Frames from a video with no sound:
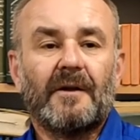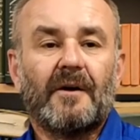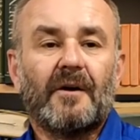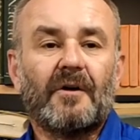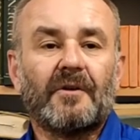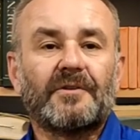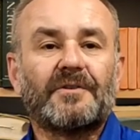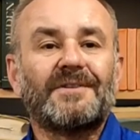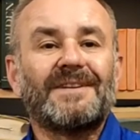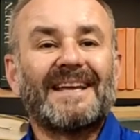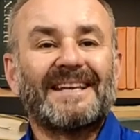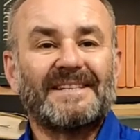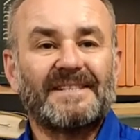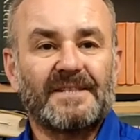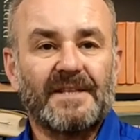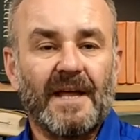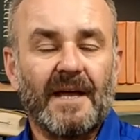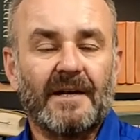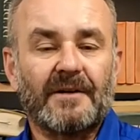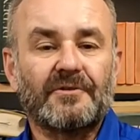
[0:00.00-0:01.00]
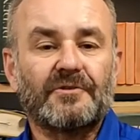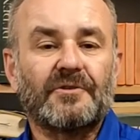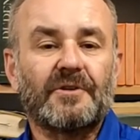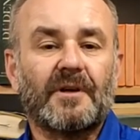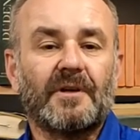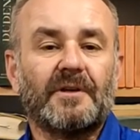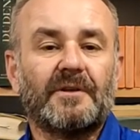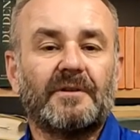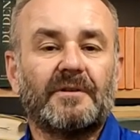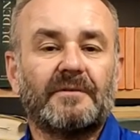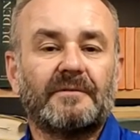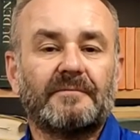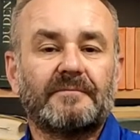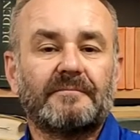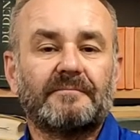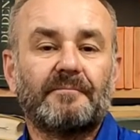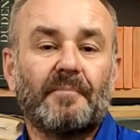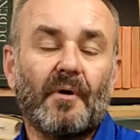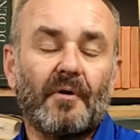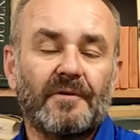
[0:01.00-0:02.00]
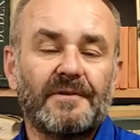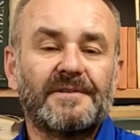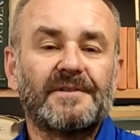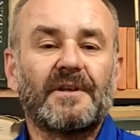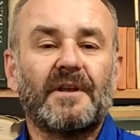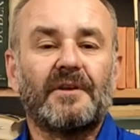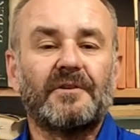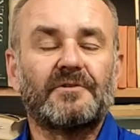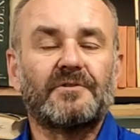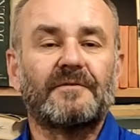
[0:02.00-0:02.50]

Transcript: od najstarszej polskiej,